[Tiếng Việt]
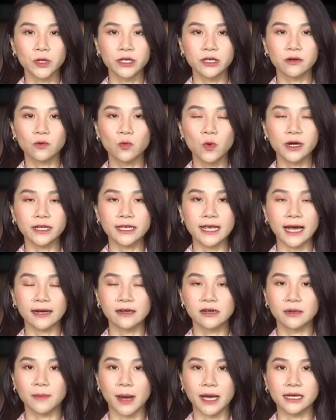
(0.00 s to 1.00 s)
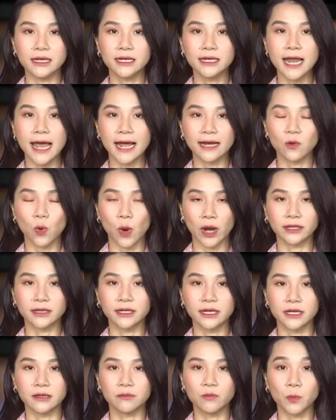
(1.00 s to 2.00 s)
của những quốc gia G7 đang hoàn
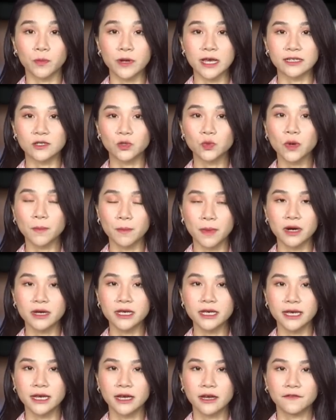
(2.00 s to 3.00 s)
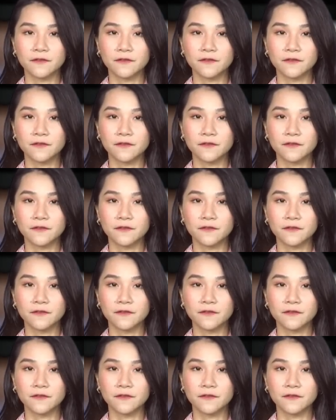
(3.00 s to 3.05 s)
thiện một đề xuất mới